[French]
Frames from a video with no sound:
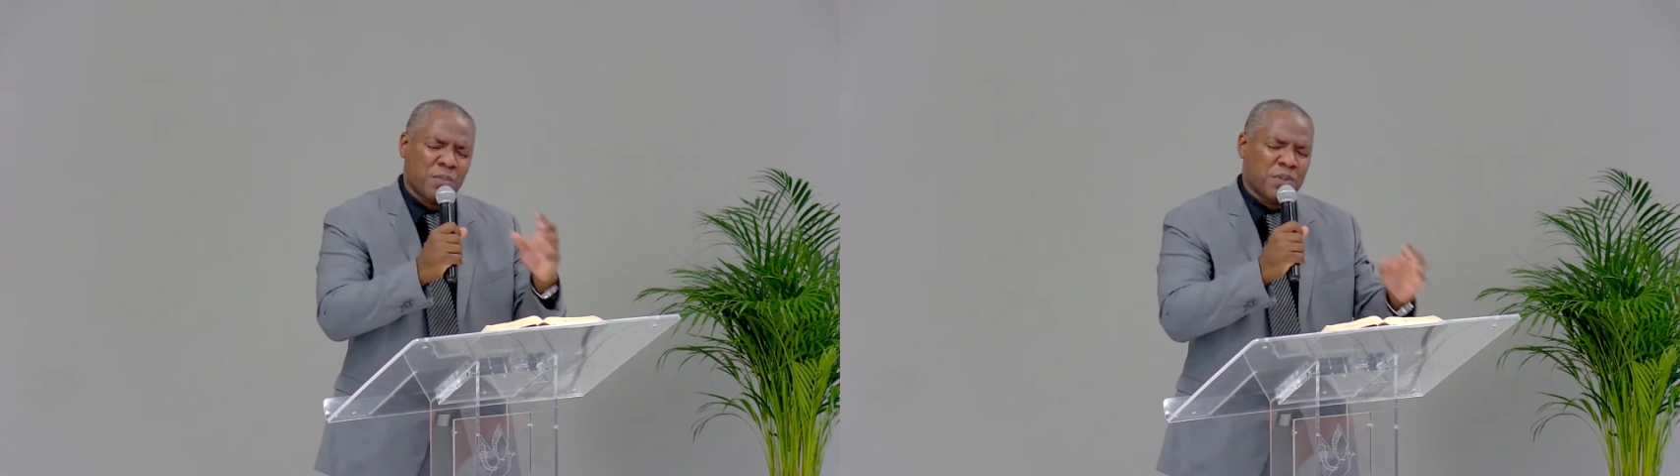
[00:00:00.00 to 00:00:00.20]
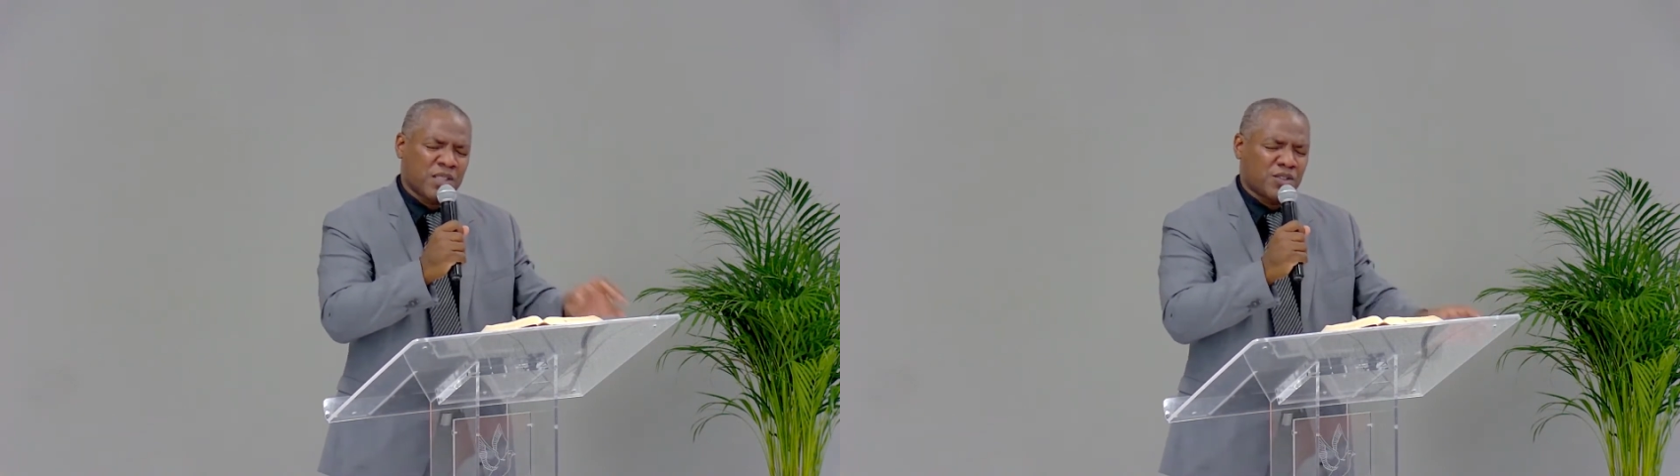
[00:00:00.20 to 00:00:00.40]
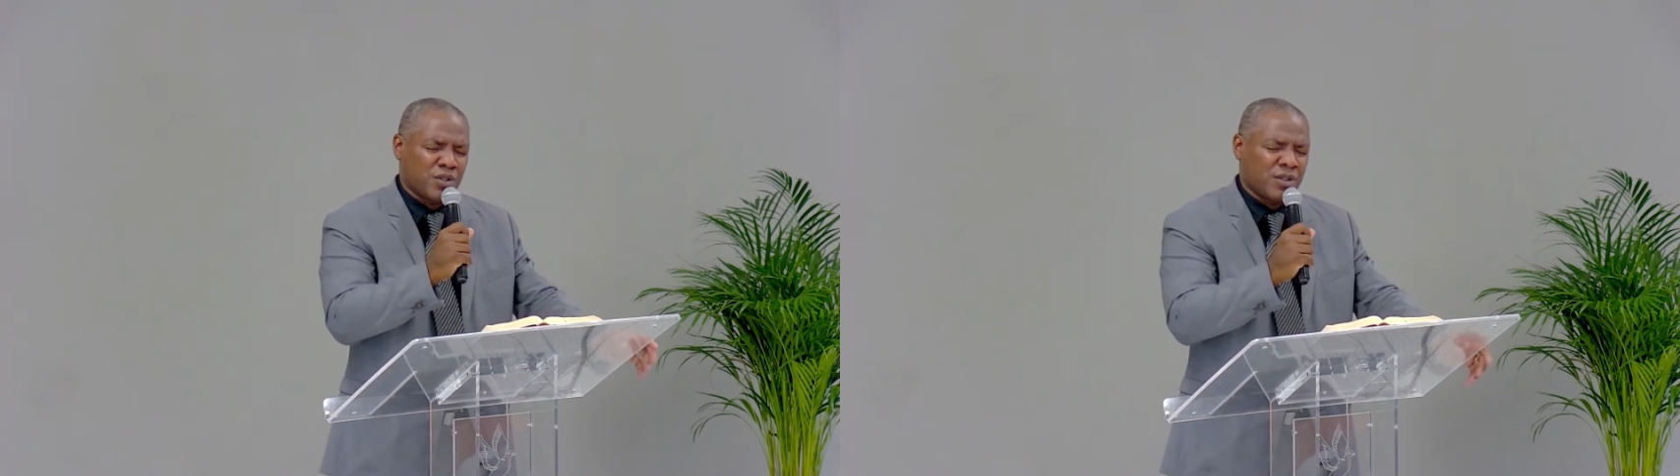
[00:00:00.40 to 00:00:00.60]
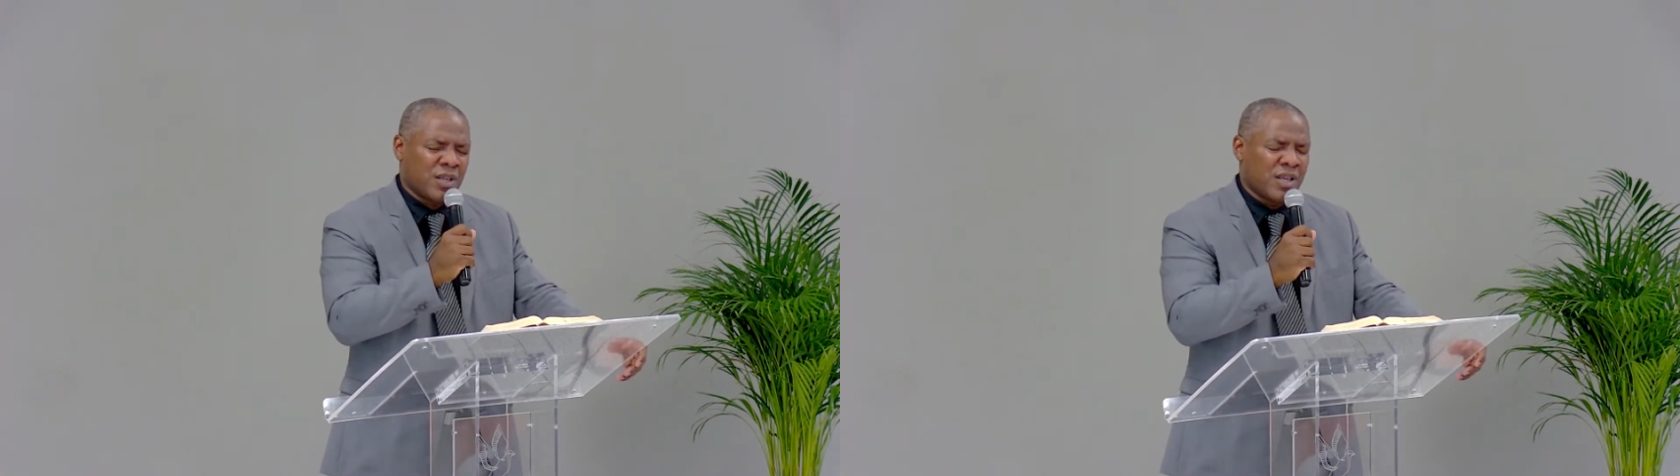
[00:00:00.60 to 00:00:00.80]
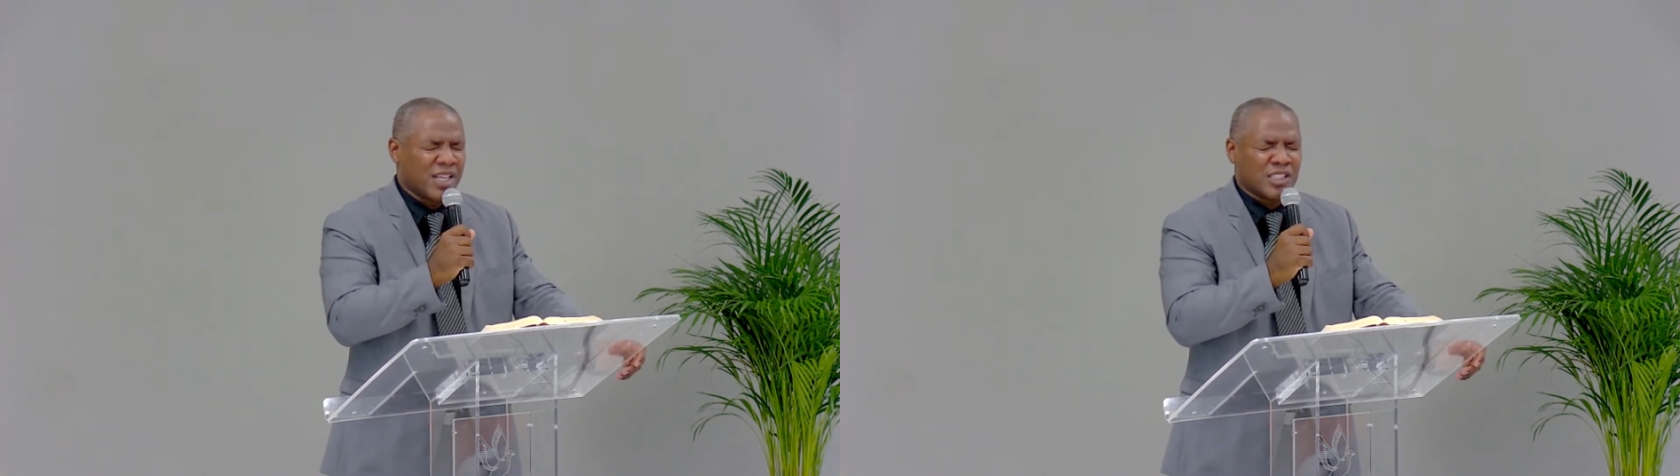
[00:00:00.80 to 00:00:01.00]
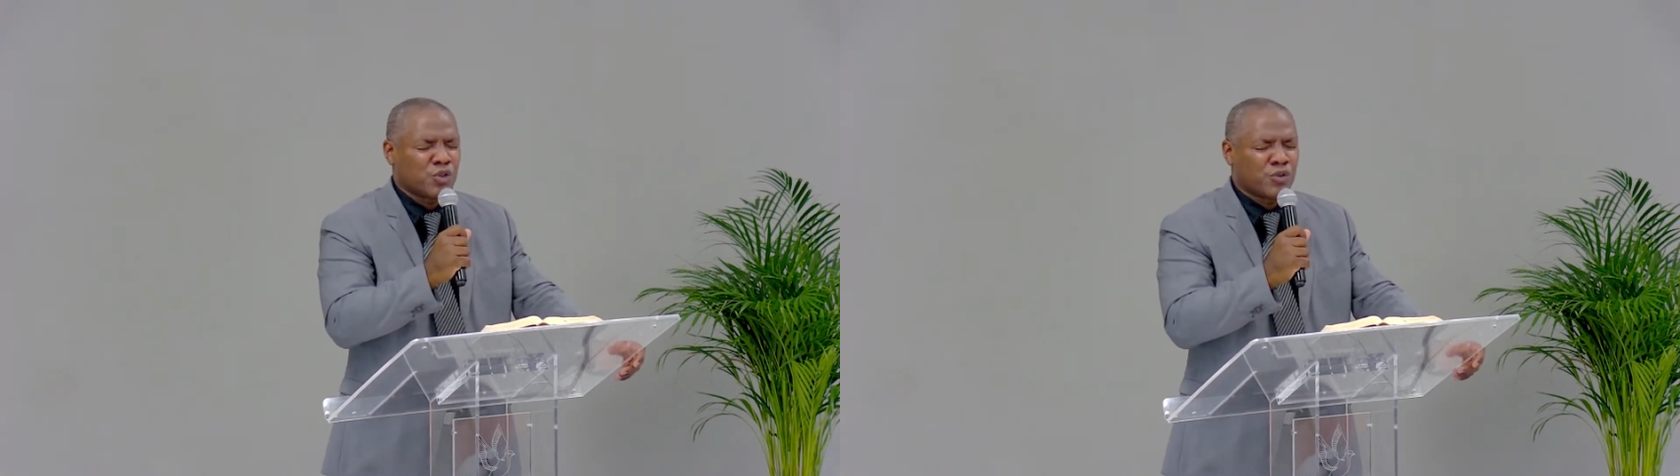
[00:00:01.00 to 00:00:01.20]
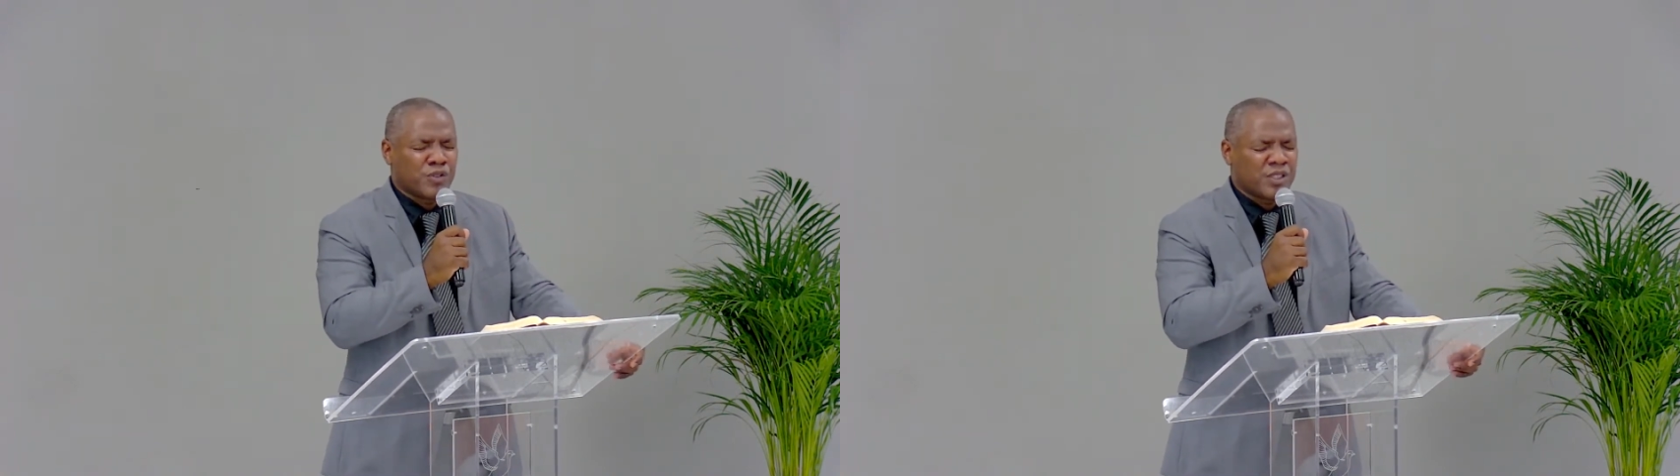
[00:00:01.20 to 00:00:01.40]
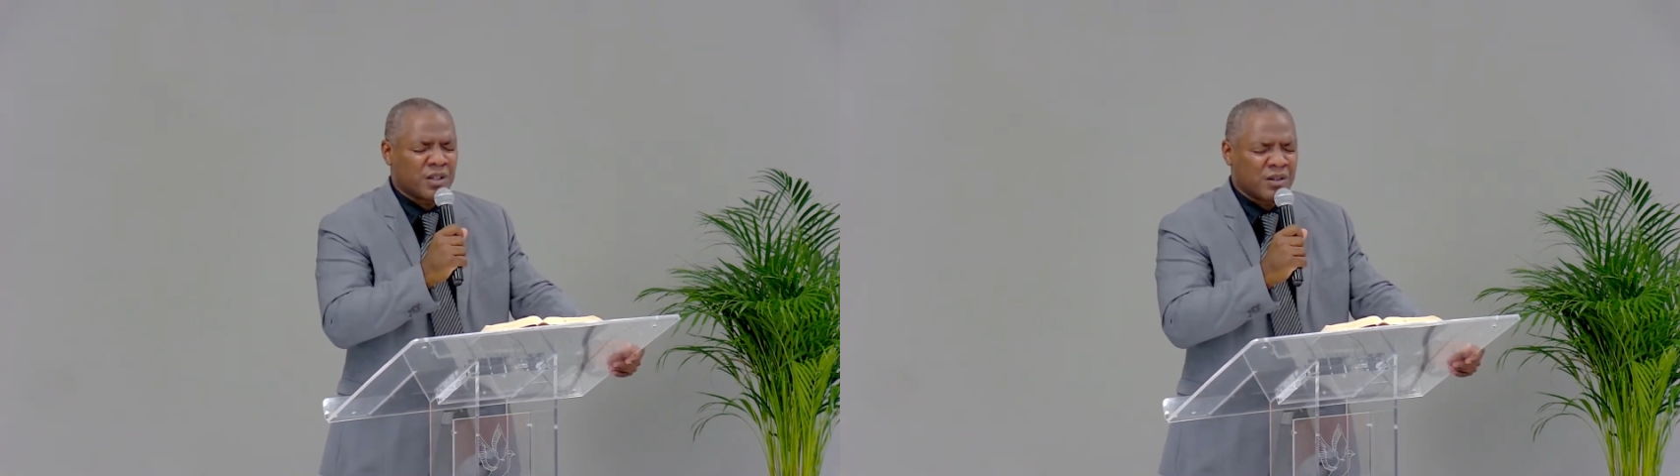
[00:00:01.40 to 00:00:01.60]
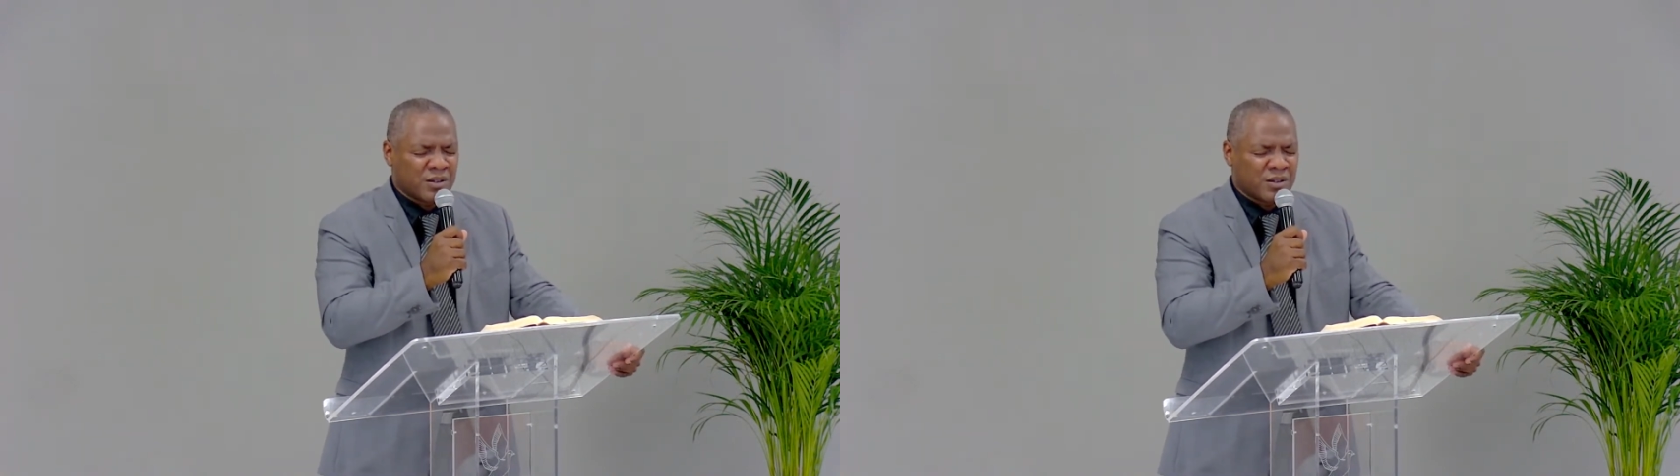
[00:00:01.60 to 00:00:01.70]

personne est suffisant.